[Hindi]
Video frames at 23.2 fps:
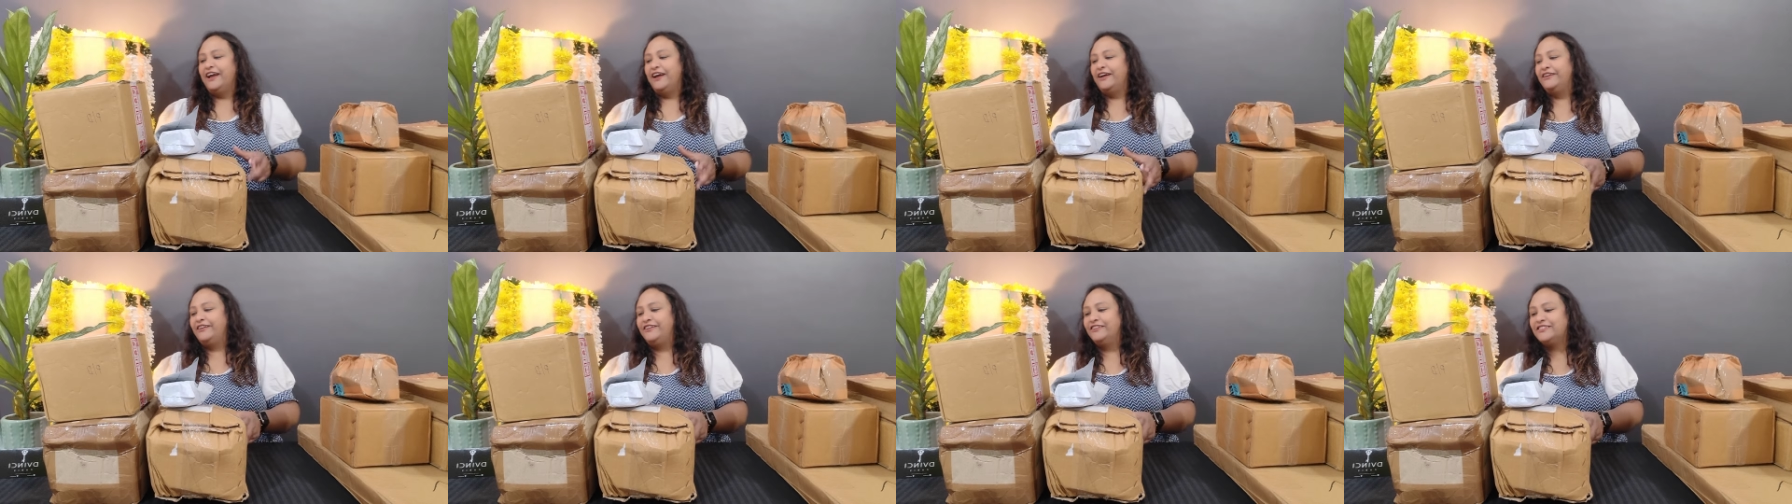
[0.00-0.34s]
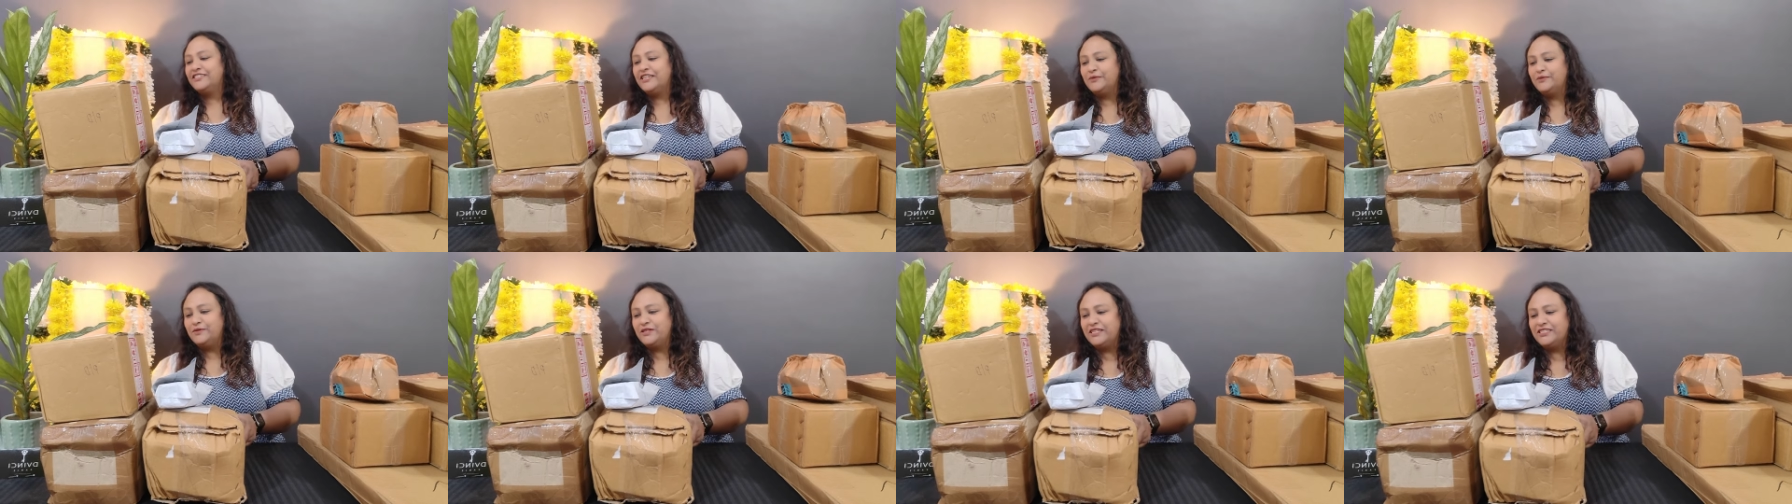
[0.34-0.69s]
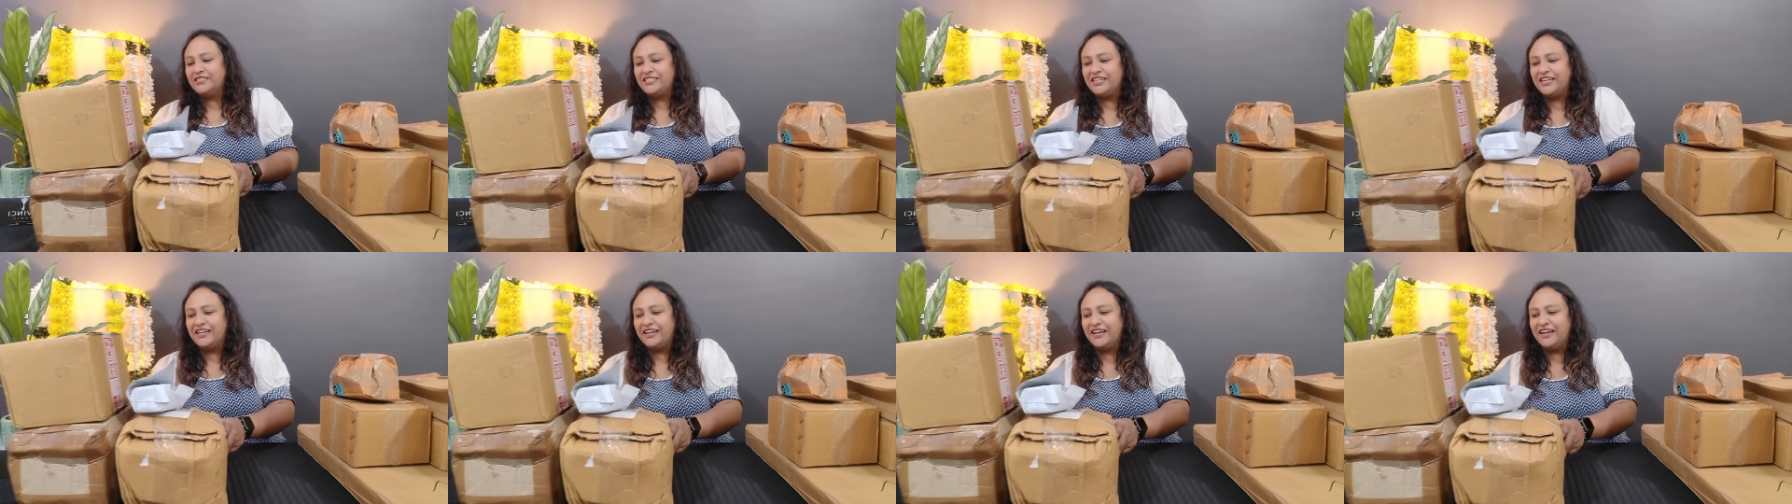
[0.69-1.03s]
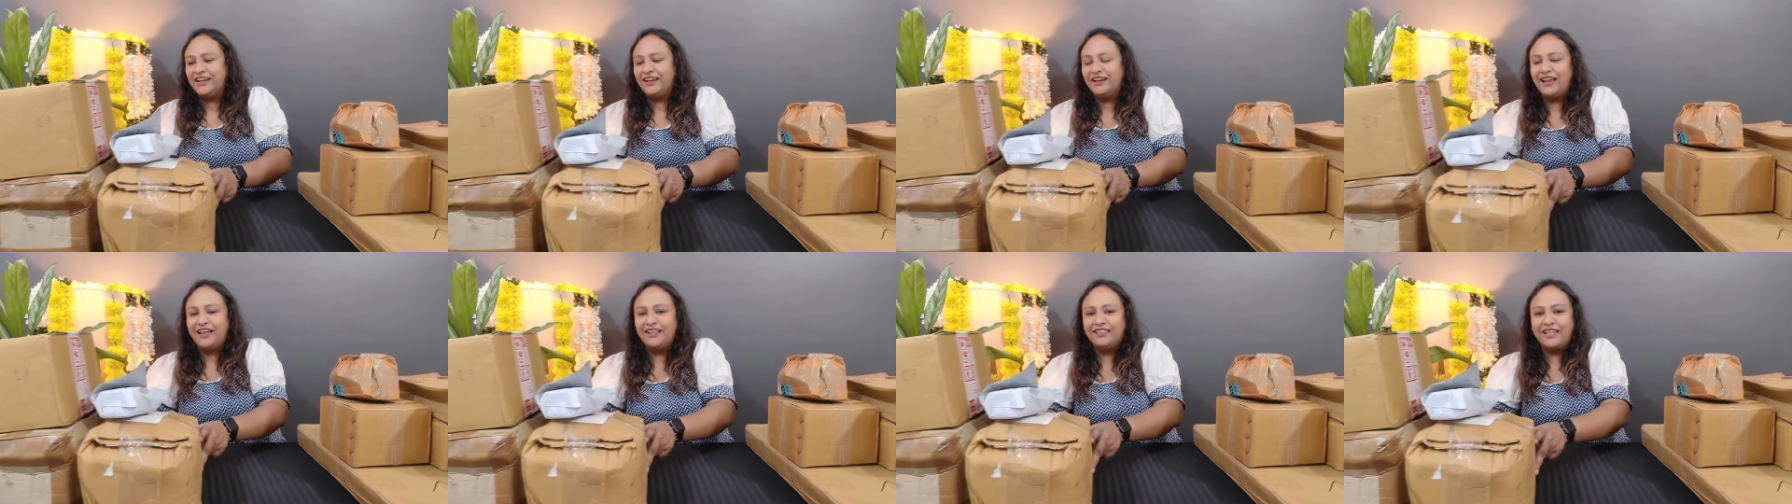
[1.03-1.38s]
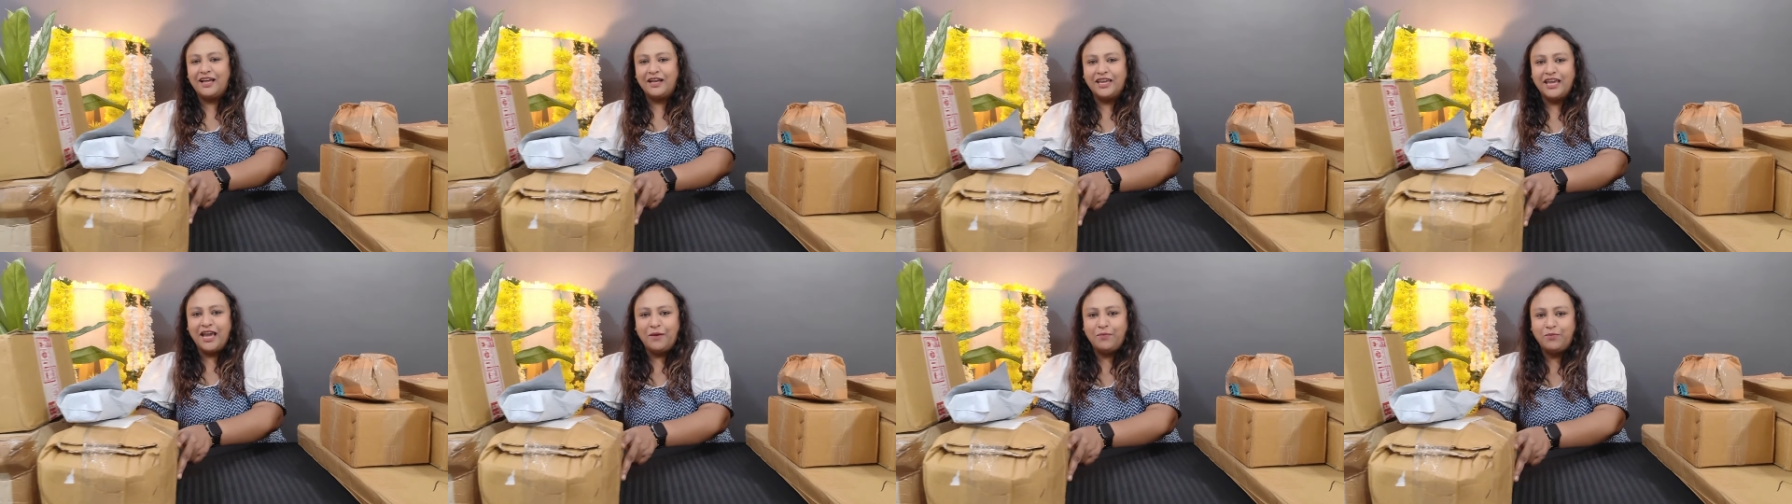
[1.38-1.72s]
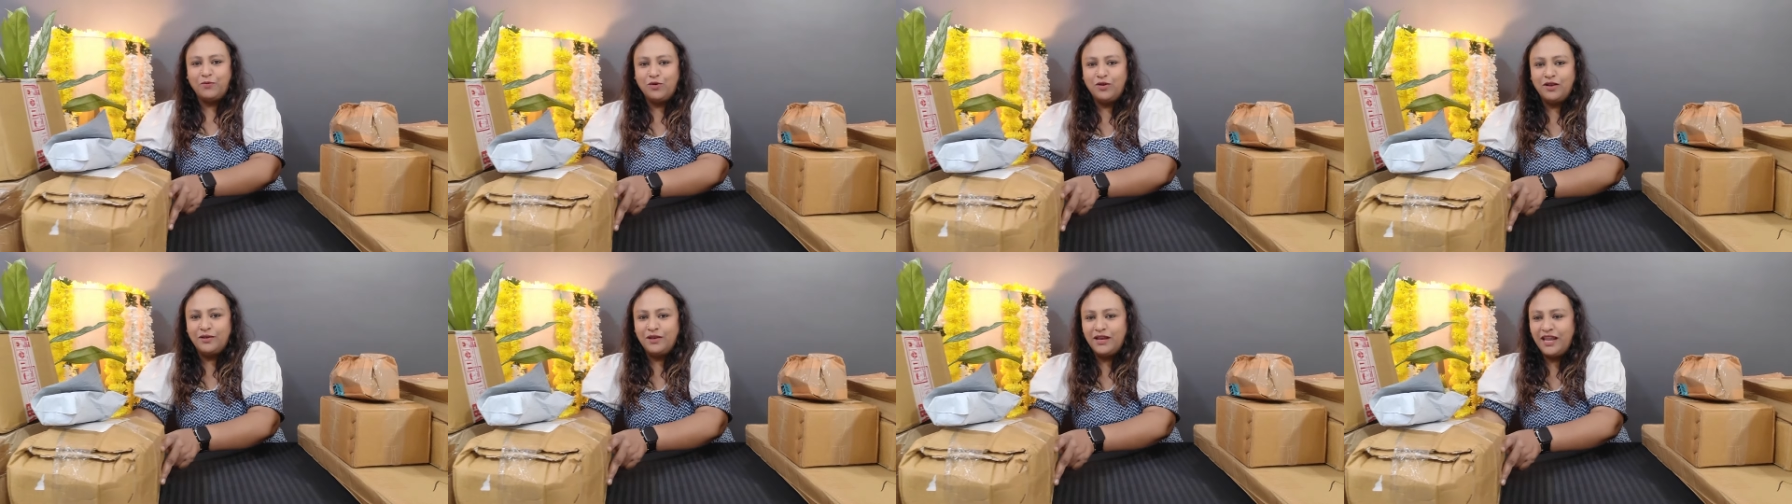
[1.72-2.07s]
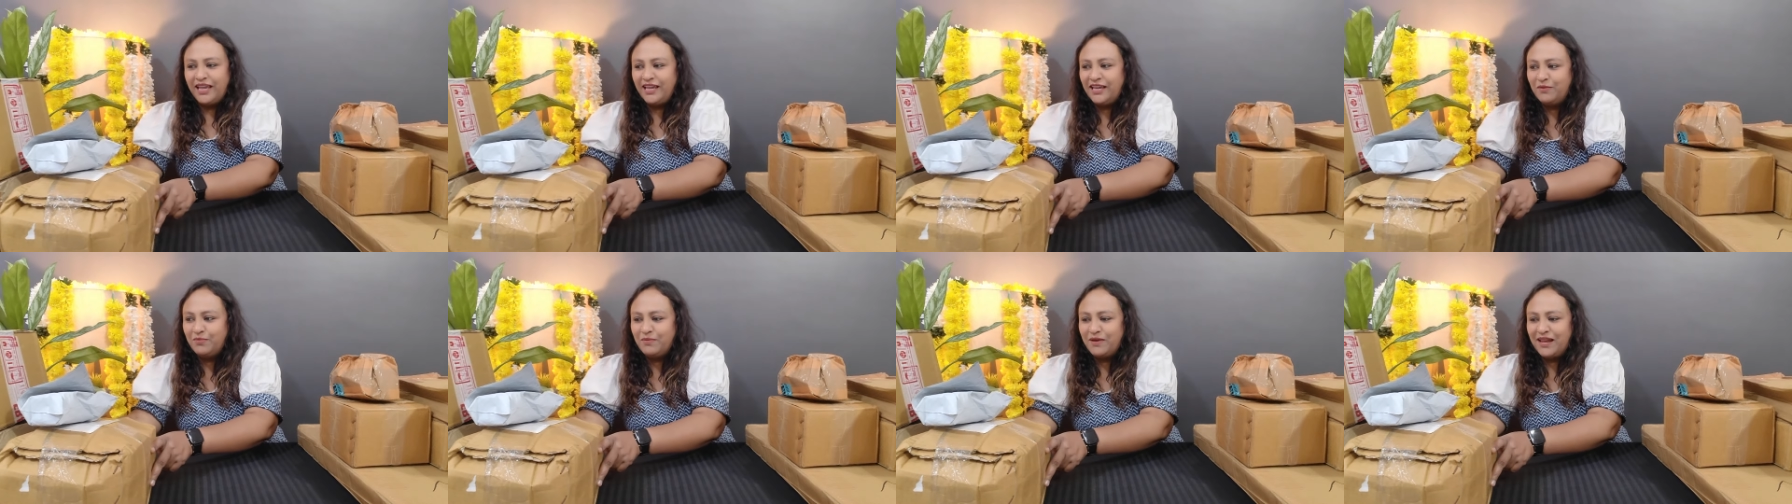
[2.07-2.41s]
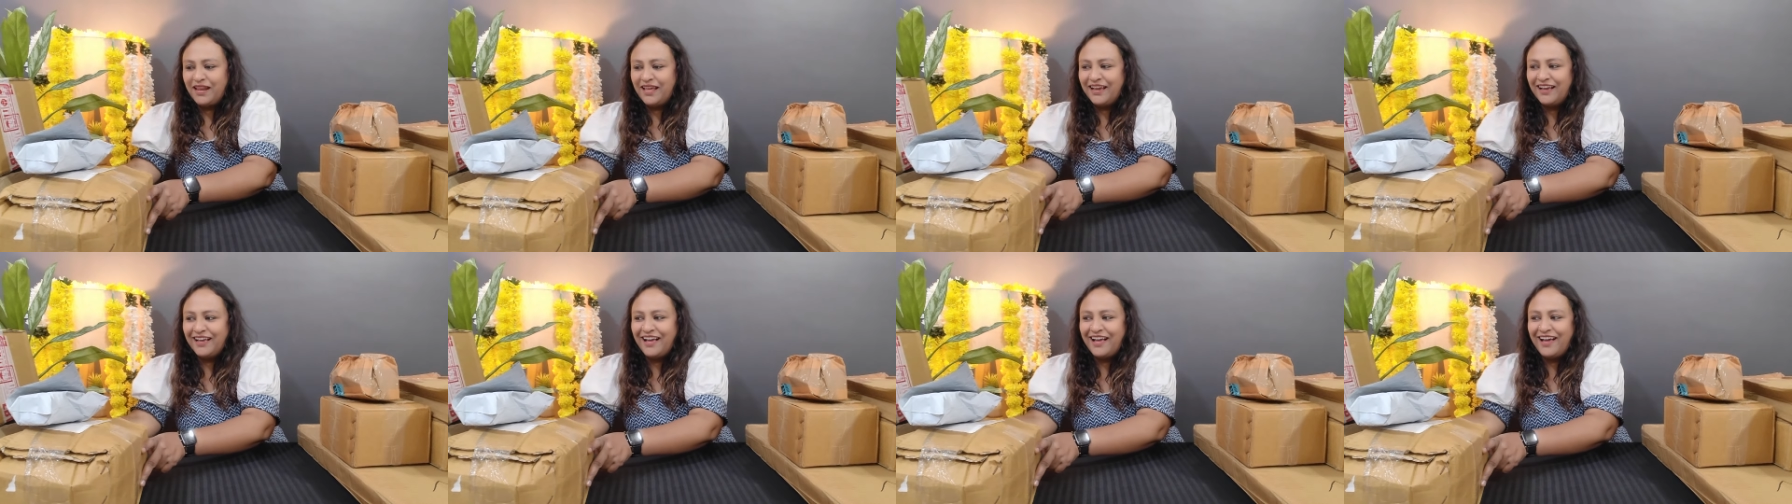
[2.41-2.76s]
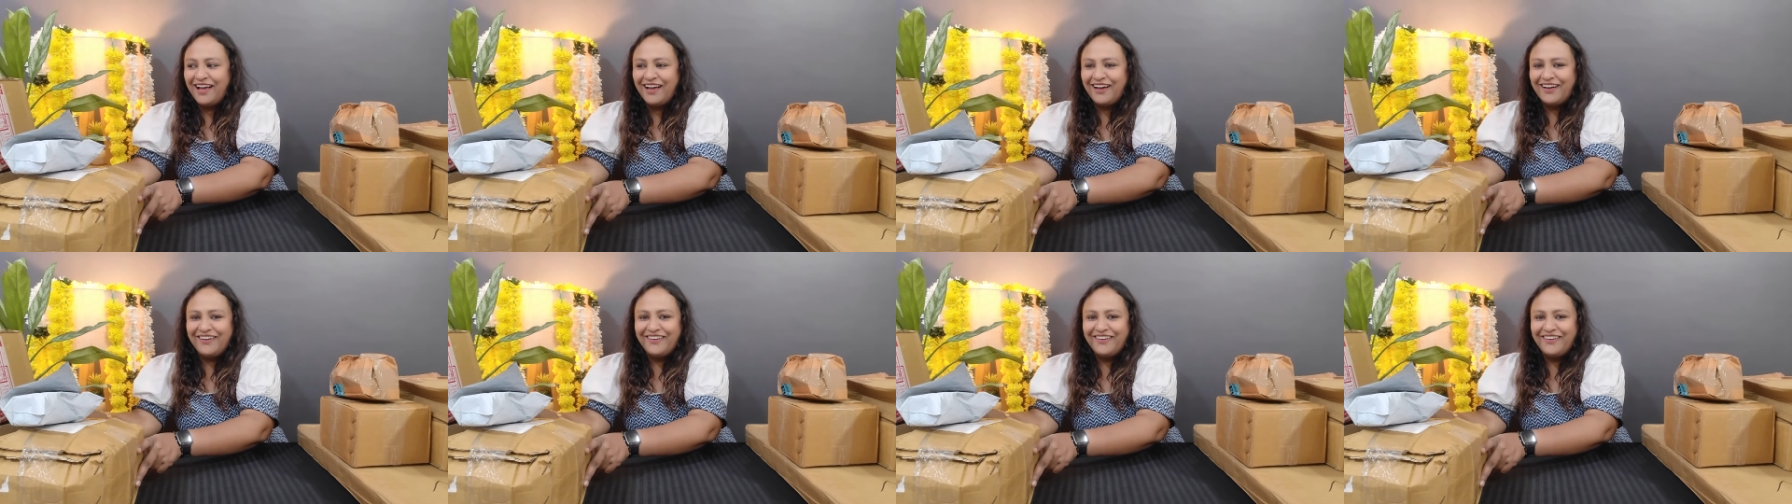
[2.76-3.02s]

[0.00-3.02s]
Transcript: डिस्क्रिप्शन चेक करना ताकि आपको लिंक मिलेगा